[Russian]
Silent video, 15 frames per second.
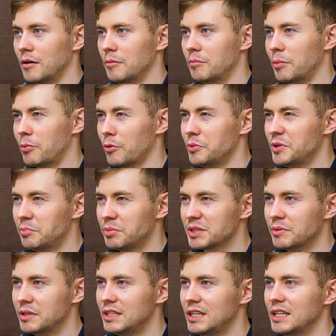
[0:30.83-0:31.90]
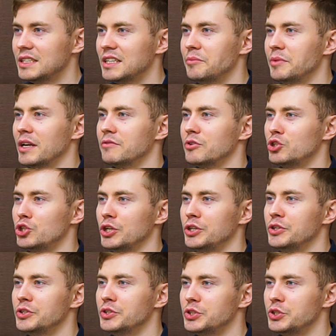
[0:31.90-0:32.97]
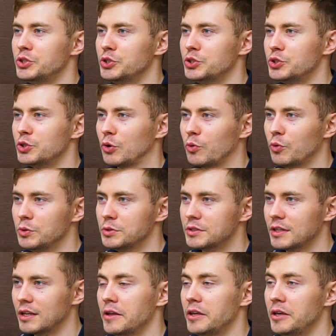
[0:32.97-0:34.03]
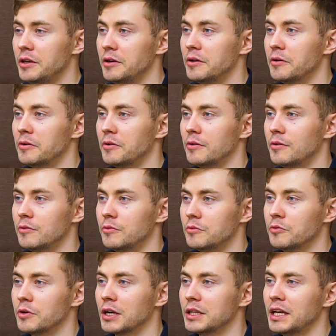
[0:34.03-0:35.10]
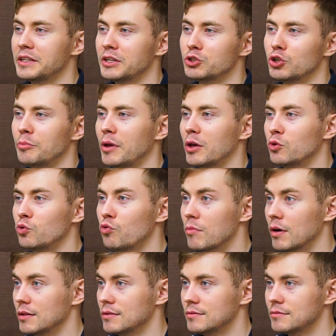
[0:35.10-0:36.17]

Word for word: Попробуйте посмотреть на меня в течение 10 секунд и угадать, о чем я думал.